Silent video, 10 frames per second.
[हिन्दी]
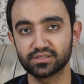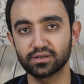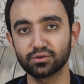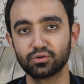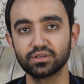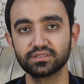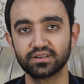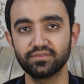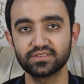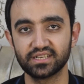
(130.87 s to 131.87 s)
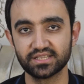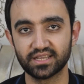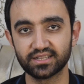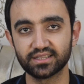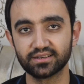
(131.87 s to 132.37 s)
करोड़ की तरफ चले
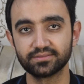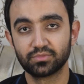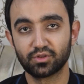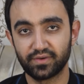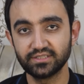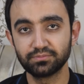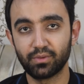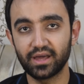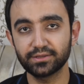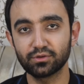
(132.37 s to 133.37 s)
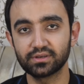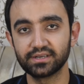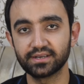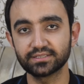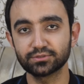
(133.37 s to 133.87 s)
जाना था तो फ्रेंड्स मार्क
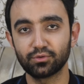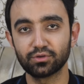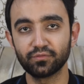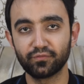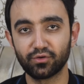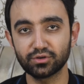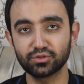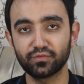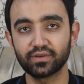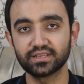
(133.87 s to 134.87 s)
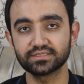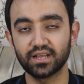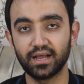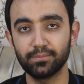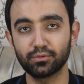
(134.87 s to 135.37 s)
योर ऑन फोर्थ ऑफ अगस्त
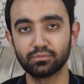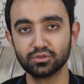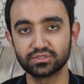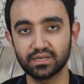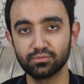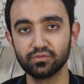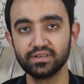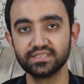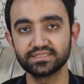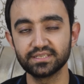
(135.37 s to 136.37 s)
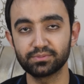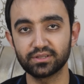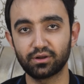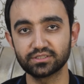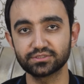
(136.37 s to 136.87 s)
आपको मुंजिया मूवी डिस्नी प्लस
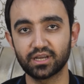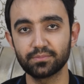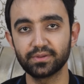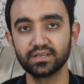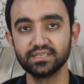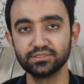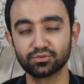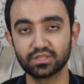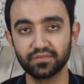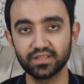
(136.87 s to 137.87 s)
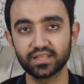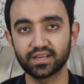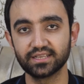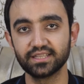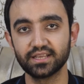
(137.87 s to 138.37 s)
हॉटस्टार पर रिलीज होती हुई
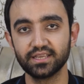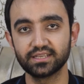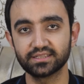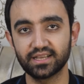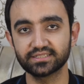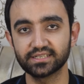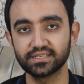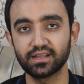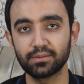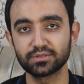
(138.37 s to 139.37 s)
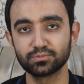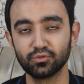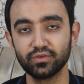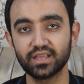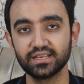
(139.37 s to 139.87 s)
दिखाई देगी कितना एक्साइटेड आप इस
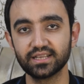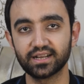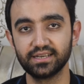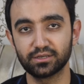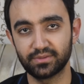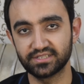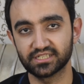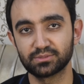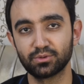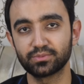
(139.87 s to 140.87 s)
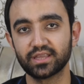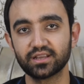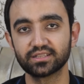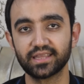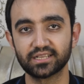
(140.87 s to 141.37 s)
मूवी के लिए कैंडी कमेंट सेक्शन में
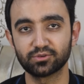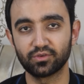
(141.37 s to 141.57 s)
बताइएगा थैंक्स फॉर